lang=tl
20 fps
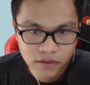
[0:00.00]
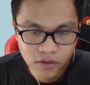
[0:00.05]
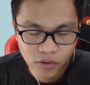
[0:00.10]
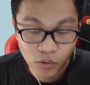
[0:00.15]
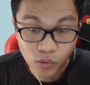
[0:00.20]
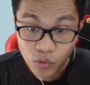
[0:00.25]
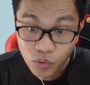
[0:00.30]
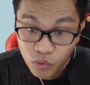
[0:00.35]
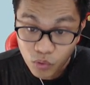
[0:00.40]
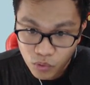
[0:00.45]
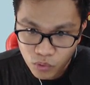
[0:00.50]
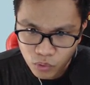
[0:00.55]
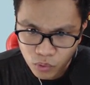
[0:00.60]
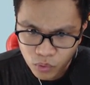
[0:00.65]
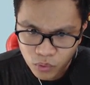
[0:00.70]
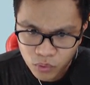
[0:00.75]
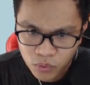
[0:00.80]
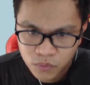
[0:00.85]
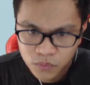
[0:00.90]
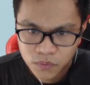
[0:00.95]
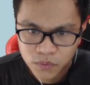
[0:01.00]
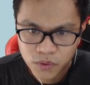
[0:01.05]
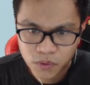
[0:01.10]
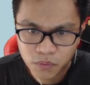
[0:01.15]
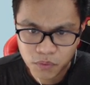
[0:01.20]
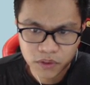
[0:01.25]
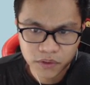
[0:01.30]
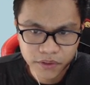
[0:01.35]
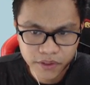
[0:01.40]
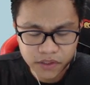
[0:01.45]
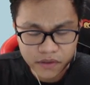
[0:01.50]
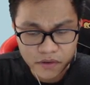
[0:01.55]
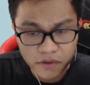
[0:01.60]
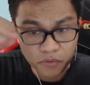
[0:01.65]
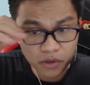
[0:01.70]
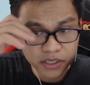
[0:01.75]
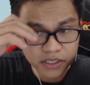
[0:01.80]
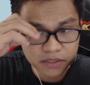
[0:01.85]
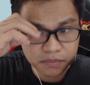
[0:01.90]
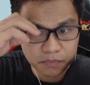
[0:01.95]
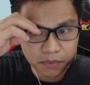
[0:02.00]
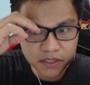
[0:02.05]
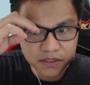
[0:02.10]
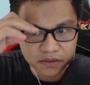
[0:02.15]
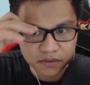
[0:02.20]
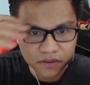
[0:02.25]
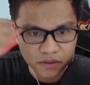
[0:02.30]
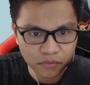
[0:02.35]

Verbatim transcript: ooh! You will earn rewards based on